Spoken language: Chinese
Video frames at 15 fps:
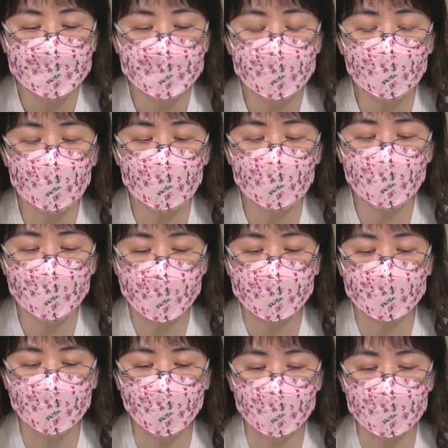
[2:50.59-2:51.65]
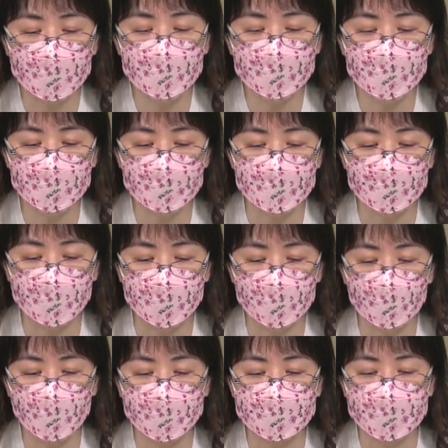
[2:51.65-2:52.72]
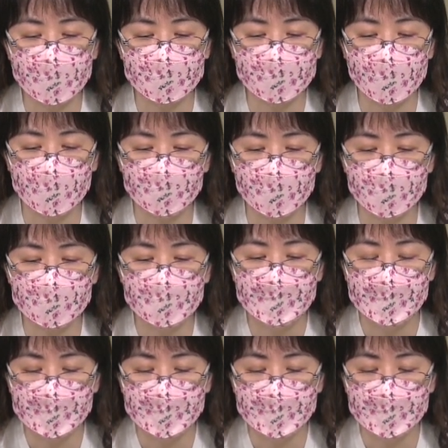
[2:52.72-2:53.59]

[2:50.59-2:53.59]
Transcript: 耶稣满有恩慈的对待他们，